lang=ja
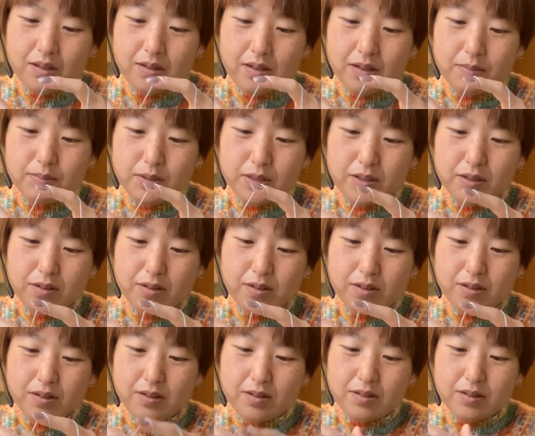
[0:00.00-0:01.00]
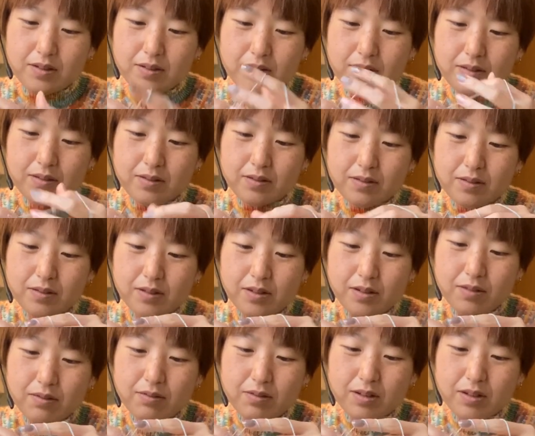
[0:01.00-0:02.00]
編みながら
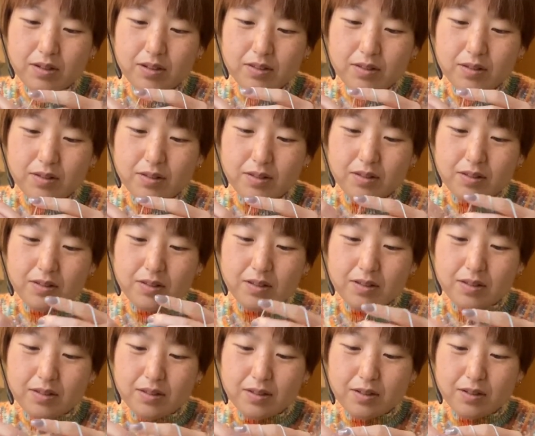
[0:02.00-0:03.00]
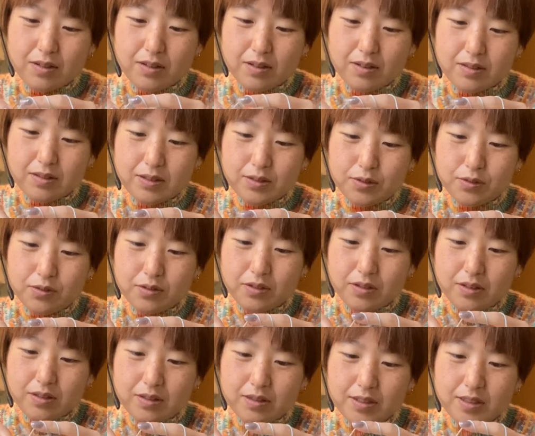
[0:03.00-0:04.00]
分かんなかったら誰かに相
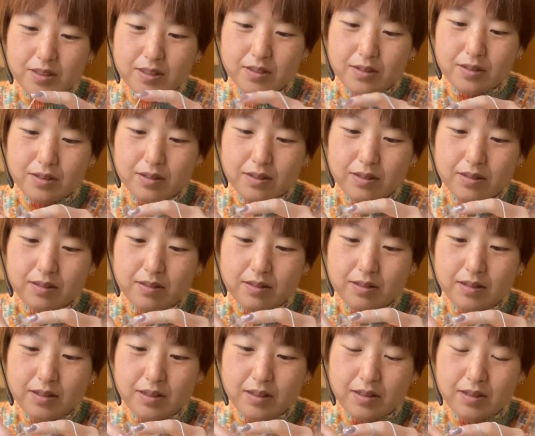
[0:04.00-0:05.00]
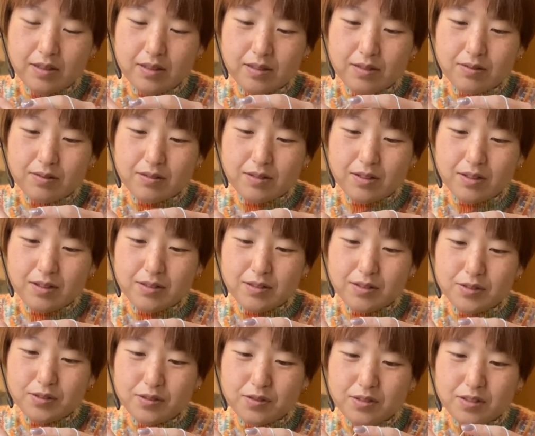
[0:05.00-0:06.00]
談してとりあえず
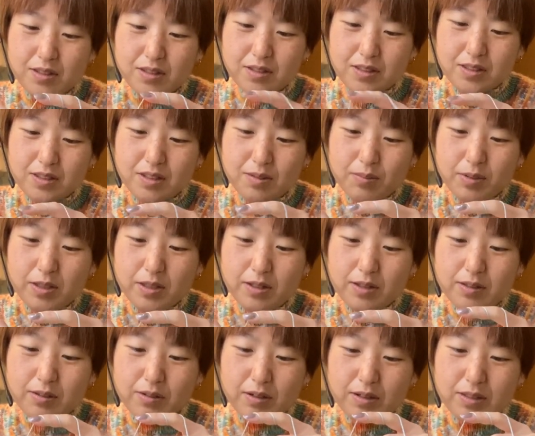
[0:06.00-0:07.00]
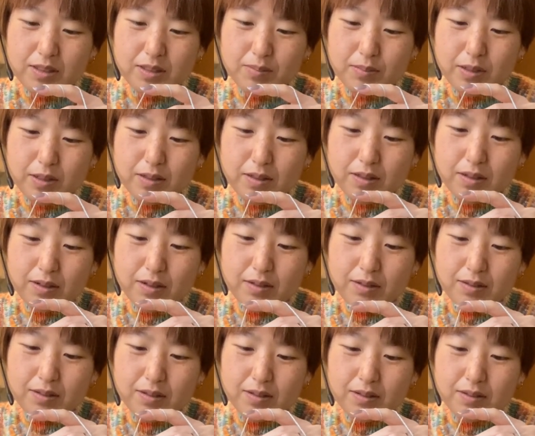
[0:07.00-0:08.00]
挑戦してみないと始まんないか
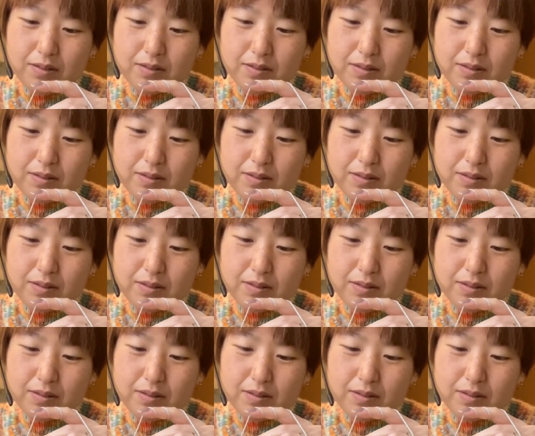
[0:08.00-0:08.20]
な。